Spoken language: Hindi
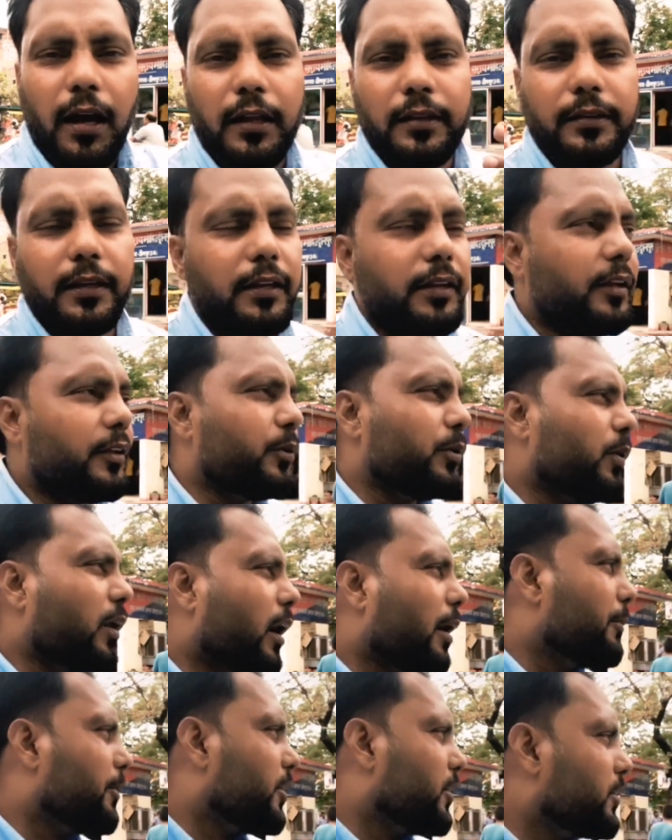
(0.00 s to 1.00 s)
आजकल ये जो
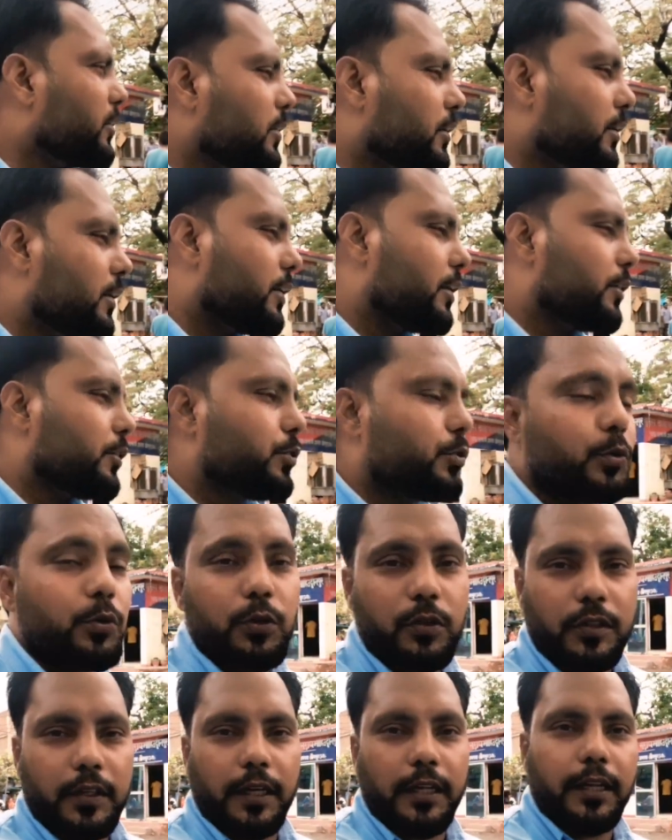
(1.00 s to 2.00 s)
आम के
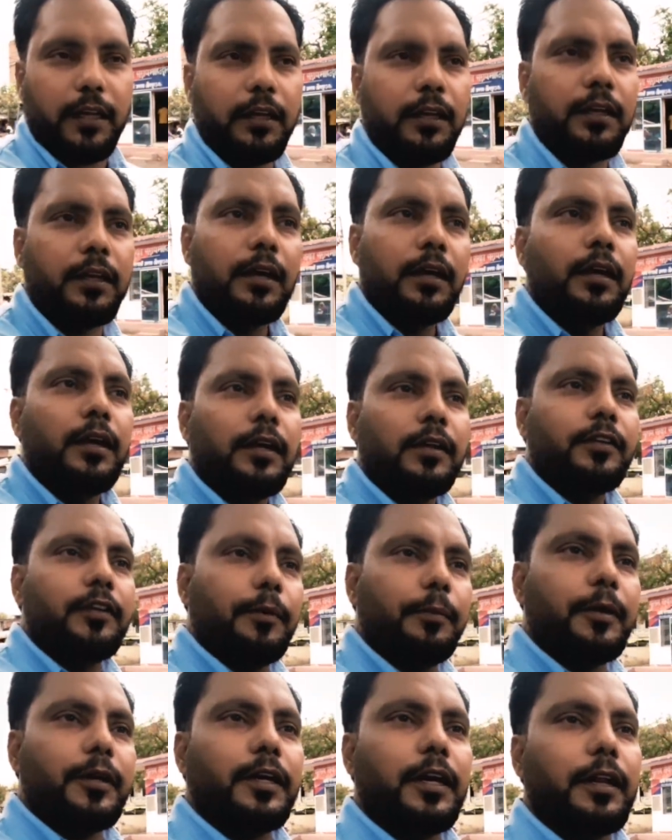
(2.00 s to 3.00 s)
जूस है ना
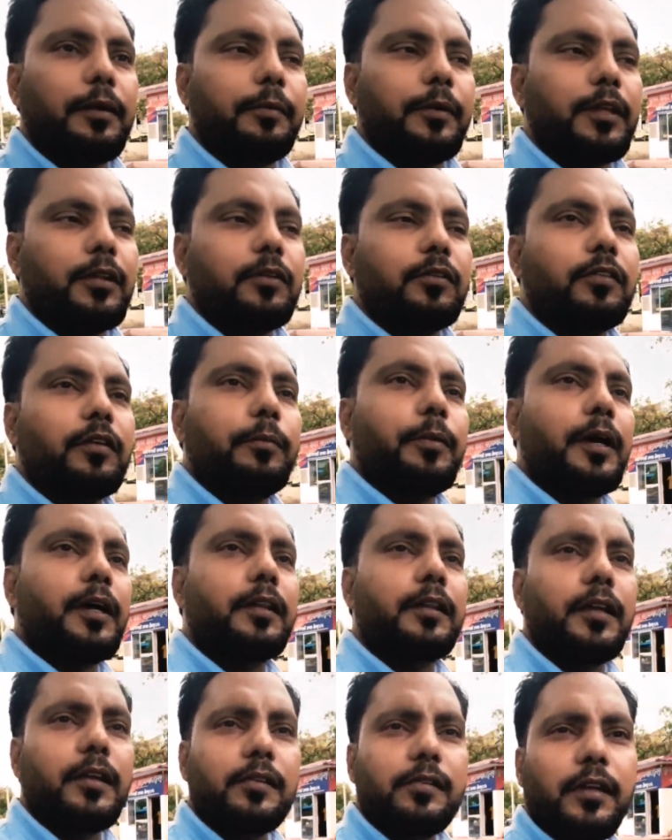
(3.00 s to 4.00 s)
जब ये गर्मी है तो
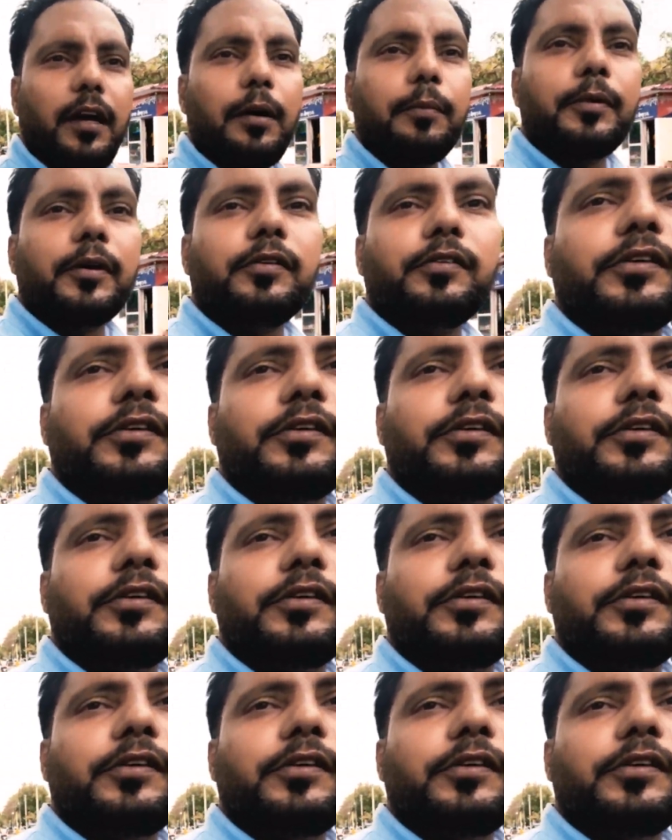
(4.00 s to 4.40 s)
ज़बरदस्त आम